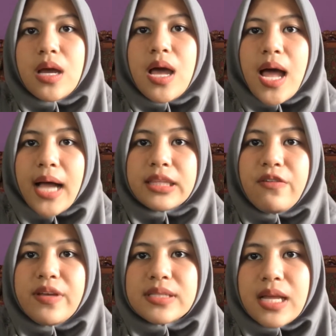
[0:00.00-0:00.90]

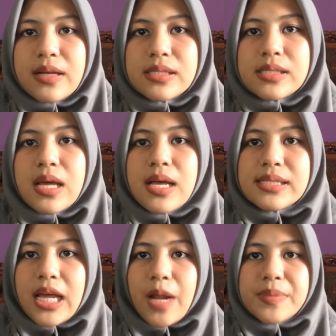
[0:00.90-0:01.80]
Aktivitas
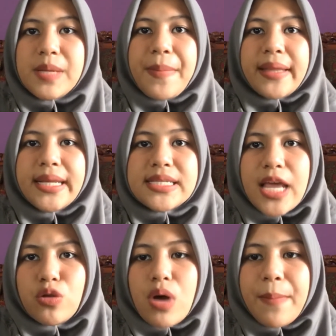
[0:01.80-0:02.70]
saraf simpatis
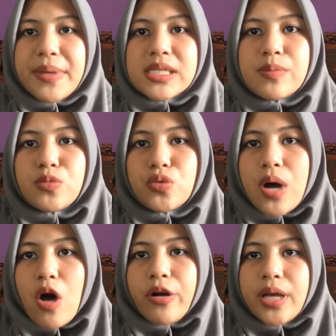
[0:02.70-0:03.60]
yaitu hampir
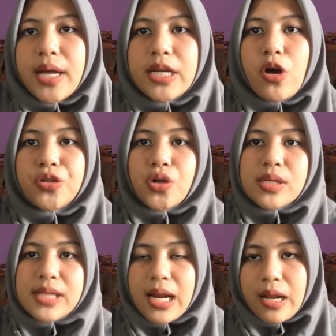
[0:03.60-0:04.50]
semua organ
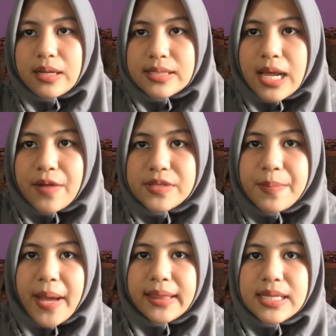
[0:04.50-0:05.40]
dikontrol saraf
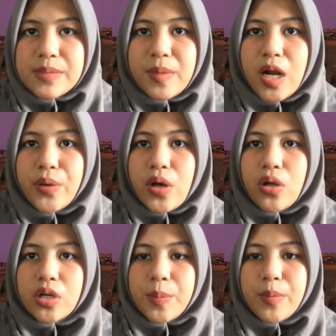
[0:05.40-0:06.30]
simpatis melalui
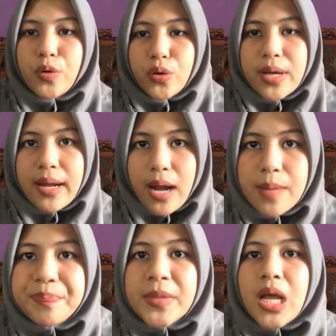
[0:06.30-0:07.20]
kontrol pembuluh
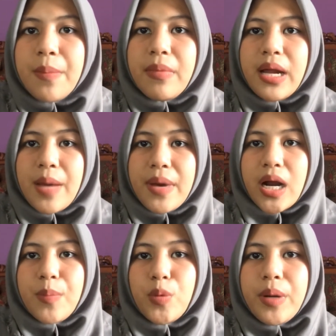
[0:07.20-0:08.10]
darah,
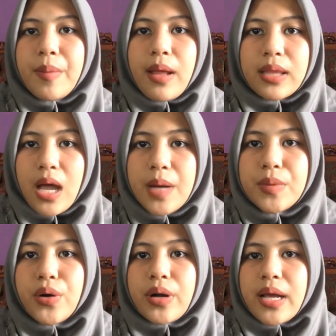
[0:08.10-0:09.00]
melebarkan pupil mata,
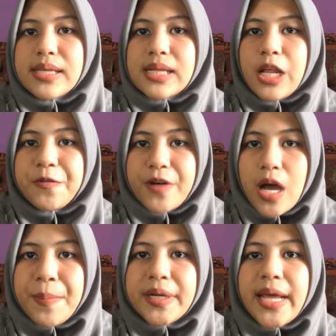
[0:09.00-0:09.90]
mengurangi
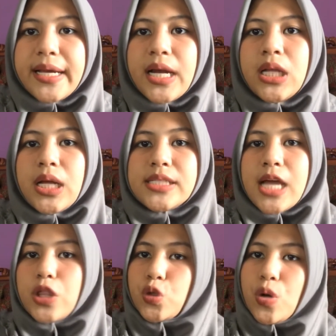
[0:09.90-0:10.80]
saliva, menaikkan detak
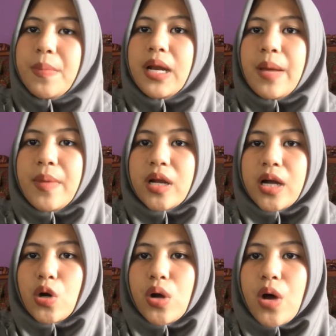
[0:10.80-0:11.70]
jantung,
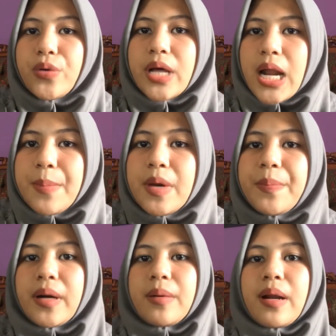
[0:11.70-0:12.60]
melebarkan rongga udara,
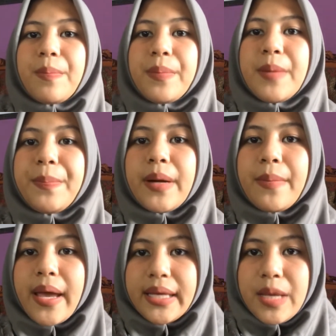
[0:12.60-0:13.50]
memper,
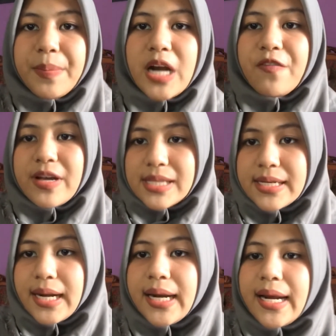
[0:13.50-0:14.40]
memperbaiki
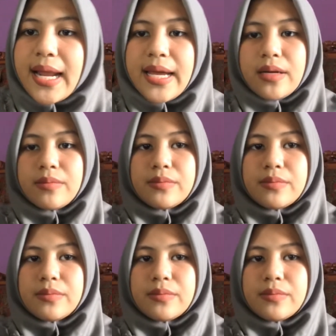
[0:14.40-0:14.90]
pernafasan dan lain-lain.